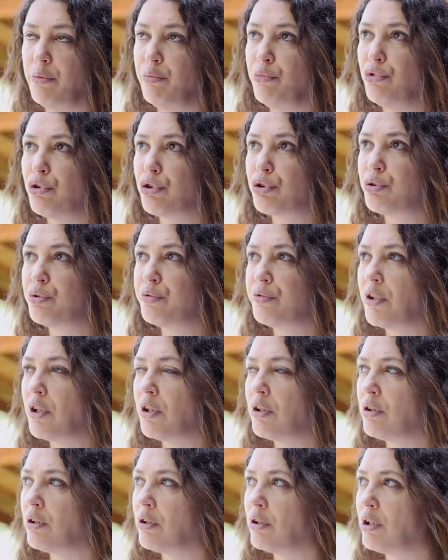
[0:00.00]
Les murs
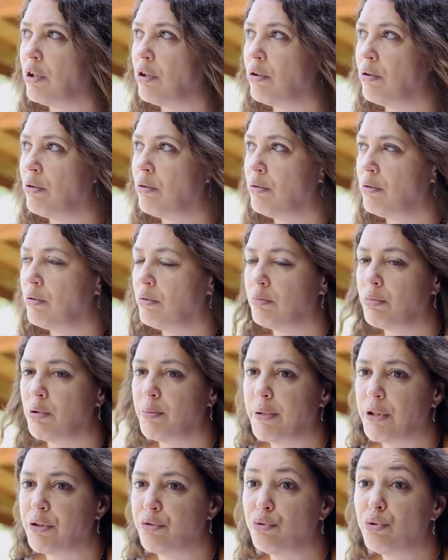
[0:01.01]
souvent on ne
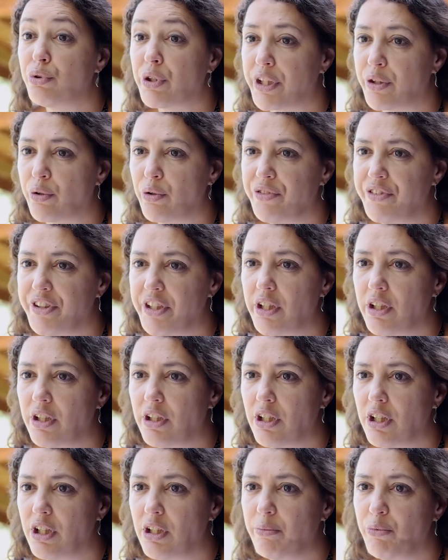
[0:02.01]
peut pas tout récolter,
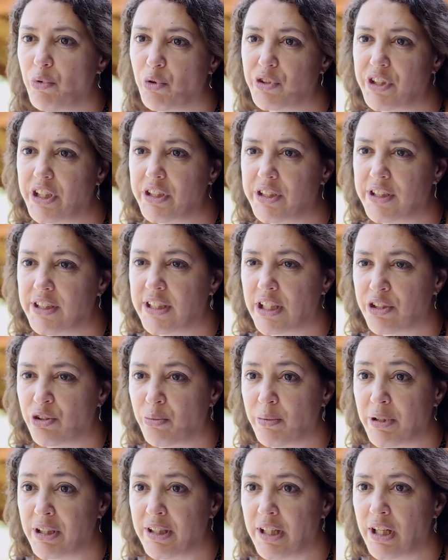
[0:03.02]
mais on sait que si ça
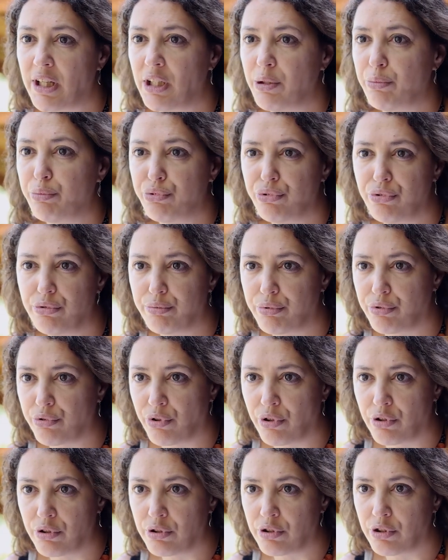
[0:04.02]
tombe à terre, les poules
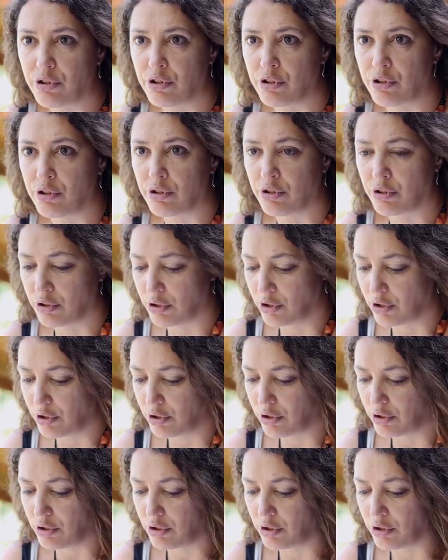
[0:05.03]
pourront, euh,
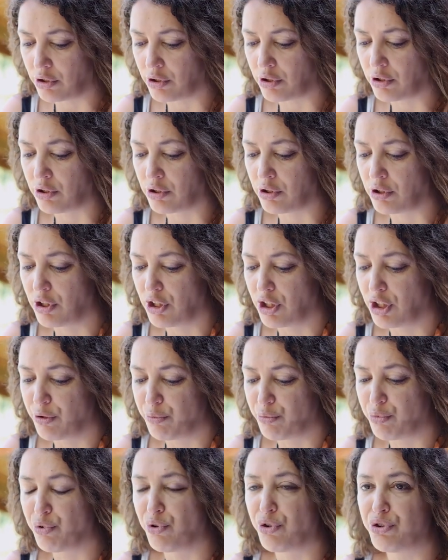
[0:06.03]
euh,
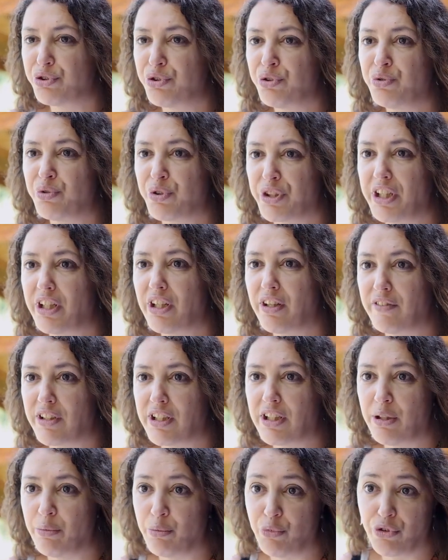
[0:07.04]
pourront se nourrir
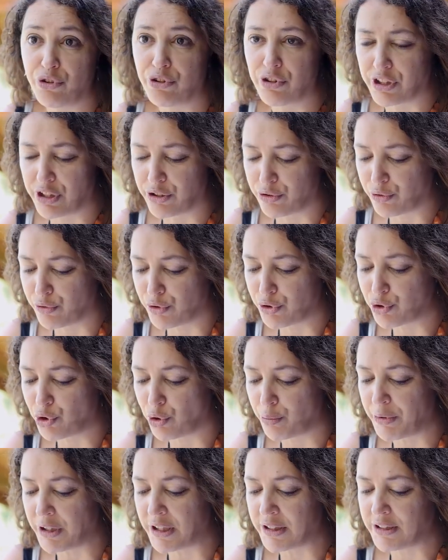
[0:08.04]
avec les murs qu'elles trouveront
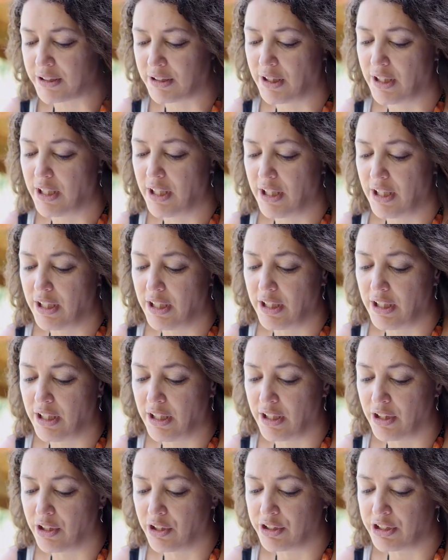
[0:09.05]
sur place.
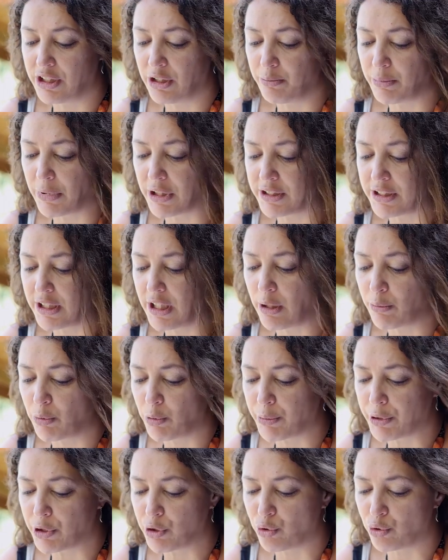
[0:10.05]
Et c'est une parcelle à
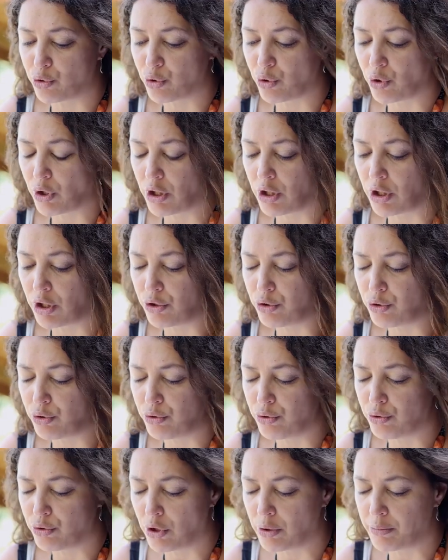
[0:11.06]
peu près de 3,
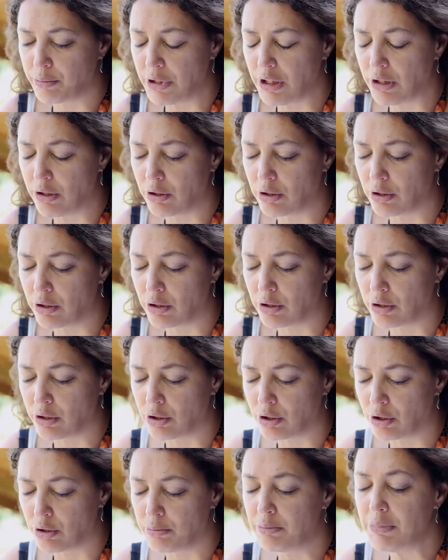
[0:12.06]

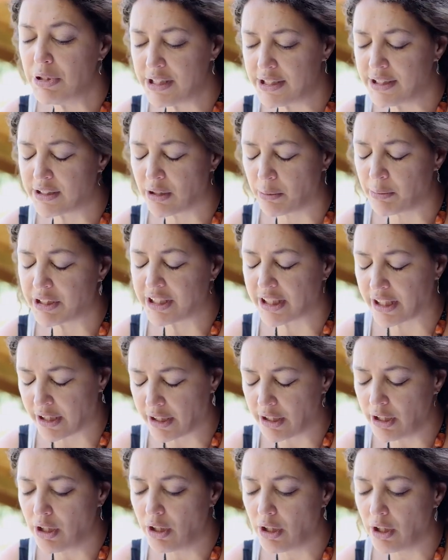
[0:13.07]
1600 euh, mètres
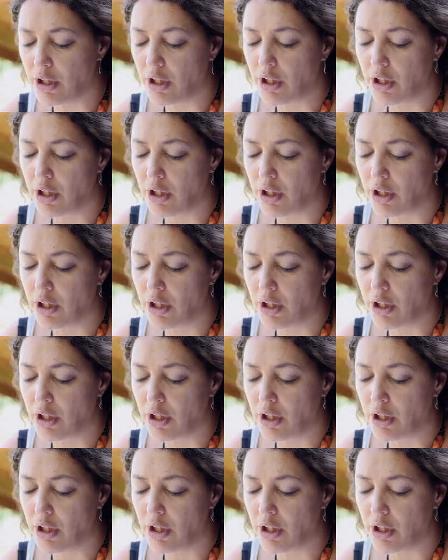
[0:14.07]
carrés.